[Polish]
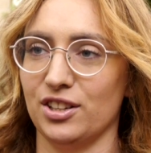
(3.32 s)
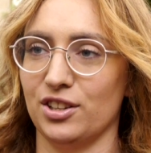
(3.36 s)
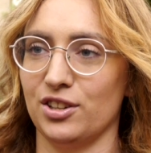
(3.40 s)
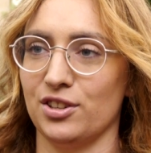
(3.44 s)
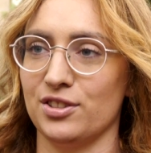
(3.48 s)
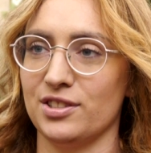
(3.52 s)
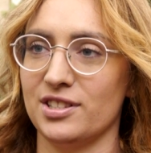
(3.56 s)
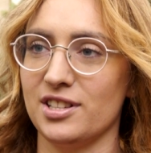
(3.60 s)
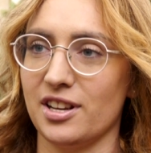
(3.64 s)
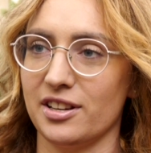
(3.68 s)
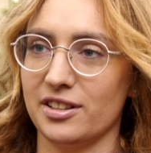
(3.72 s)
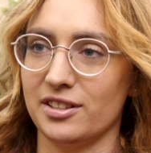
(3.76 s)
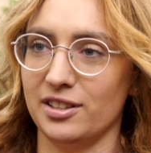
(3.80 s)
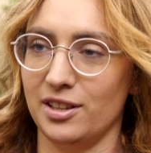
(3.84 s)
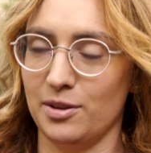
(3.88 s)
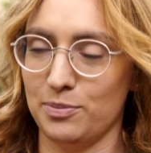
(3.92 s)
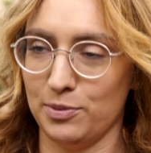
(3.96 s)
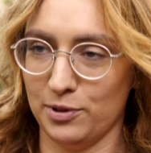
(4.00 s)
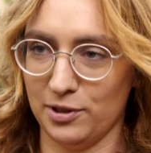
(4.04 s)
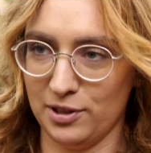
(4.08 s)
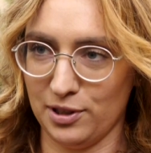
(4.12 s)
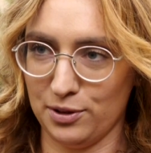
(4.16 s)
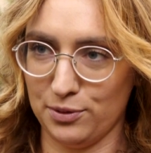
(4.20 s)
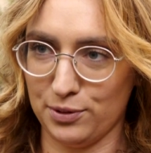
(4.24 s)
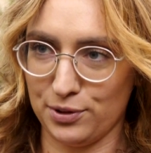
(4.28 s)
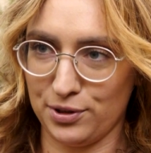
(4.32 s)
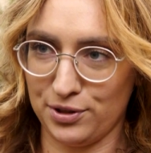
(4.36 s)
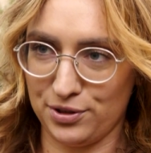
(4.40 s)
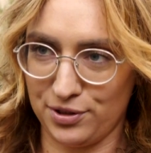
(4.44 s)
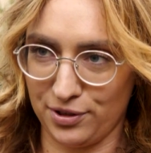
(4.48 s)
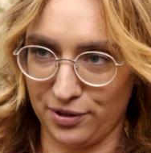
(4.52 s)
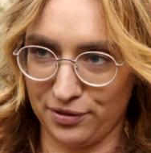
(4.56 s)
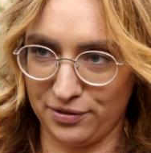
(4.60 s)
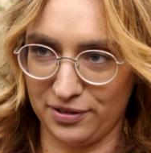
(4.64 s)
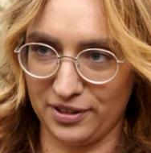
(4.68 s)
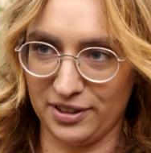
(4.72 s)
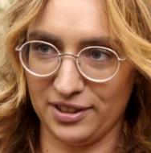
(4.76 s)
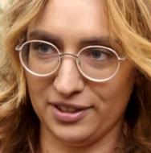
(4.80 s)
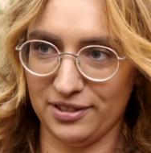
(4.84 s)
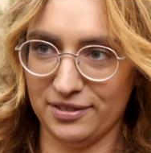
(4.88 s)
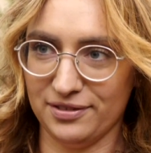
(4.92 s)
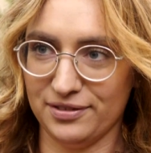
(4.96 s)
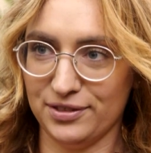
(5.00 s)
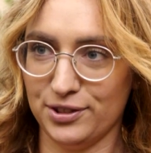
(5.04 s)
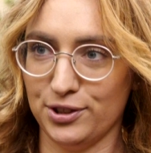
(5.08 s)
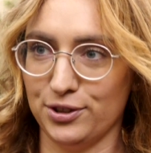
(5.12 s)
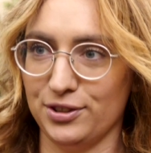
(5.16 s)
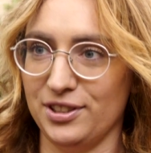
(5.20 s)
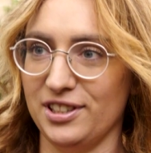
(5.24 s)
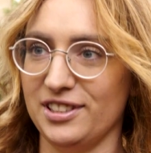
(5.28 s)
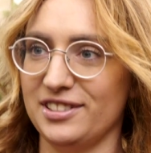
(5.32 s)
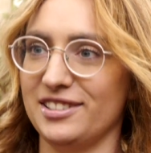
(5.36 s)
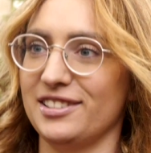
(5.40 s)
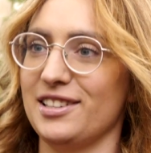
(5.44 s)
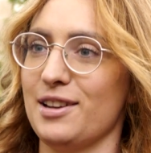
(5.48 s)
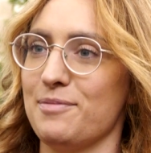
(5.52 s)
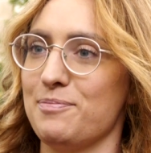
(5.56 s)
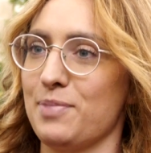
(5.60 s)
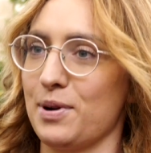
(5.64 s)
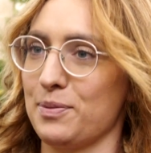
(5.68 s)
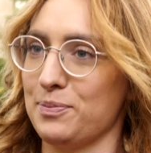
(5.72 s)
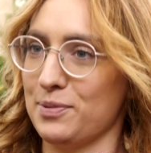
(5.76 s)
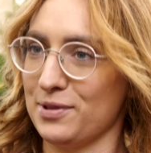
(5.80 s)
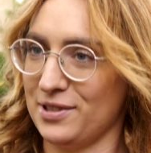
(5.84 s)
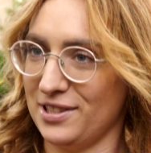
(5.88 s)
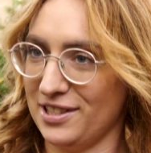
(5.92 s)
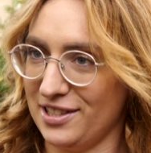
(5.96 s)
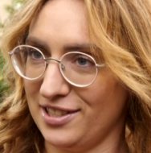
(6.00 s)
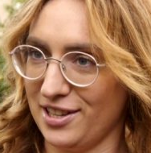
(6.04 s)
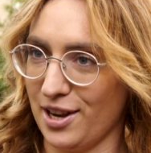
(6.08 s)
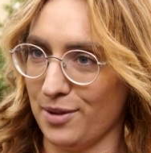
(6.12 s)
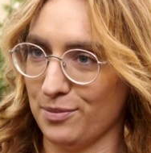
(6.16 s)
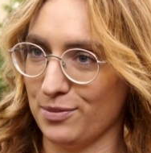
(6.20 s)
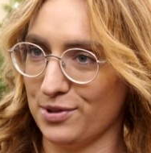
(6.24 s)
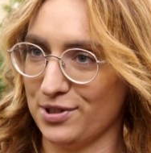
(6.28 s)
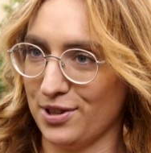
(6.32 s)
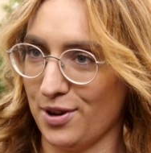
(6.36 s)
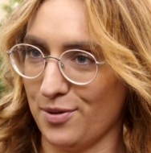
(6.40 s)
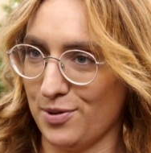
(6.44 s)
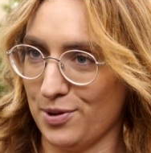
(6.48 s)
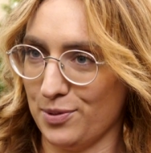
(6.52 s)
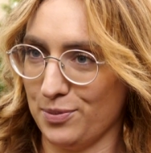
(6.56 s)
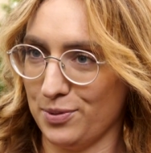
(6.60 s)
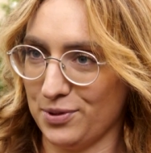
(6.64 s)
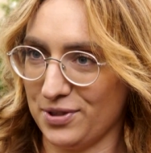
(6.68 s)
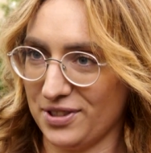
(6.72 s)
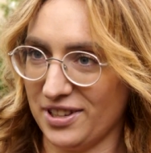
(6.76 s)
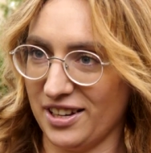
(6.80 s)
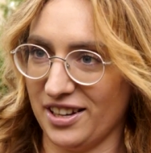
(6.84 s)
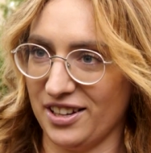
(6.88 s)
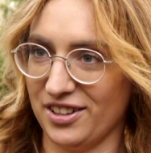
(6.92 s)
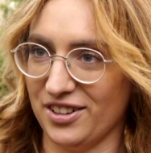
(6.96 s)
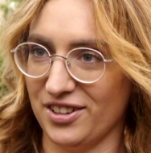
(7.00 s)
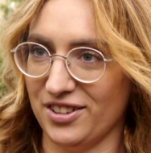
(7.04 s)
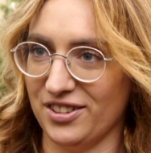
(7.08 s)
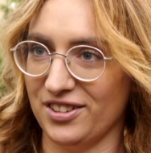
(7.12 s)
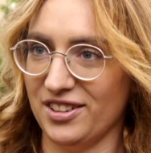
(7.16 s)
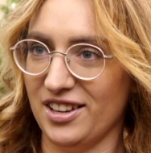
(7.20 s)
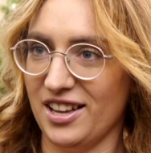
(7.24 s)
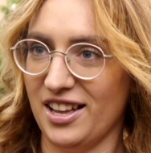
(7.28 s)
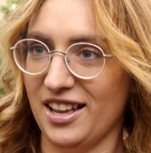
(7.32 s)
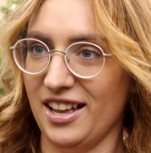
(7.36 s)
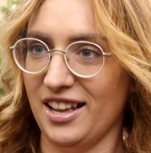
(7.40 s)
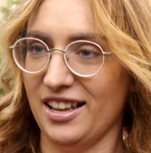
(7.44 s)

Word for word: Koncert niepodległościowy to nie jedyna propozycja Muzeum Lubuskiego